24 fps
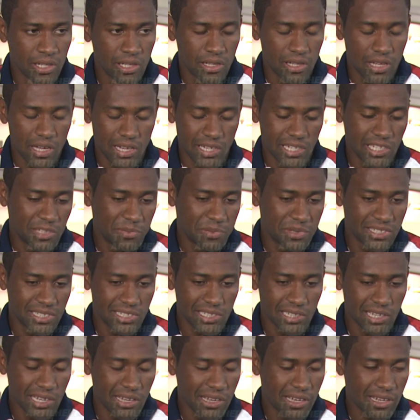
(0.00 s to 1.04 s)
né, a gente
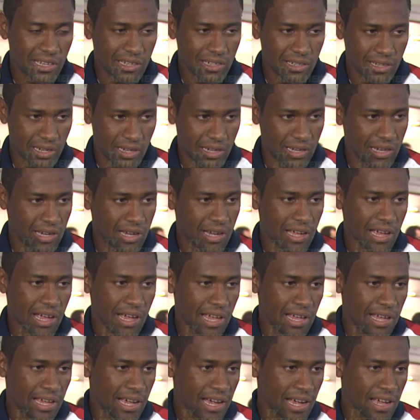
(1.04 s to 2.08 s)
precisa
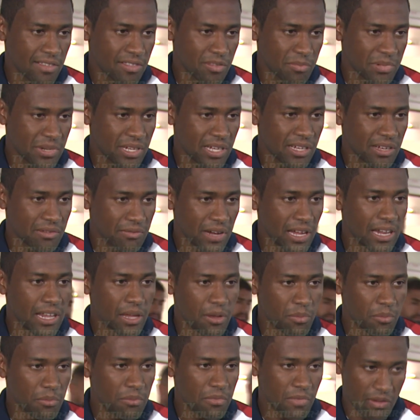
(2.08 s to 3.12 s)
ganhar em casa para
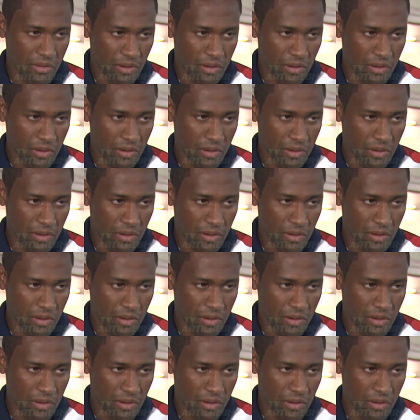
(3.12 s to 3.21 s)
valer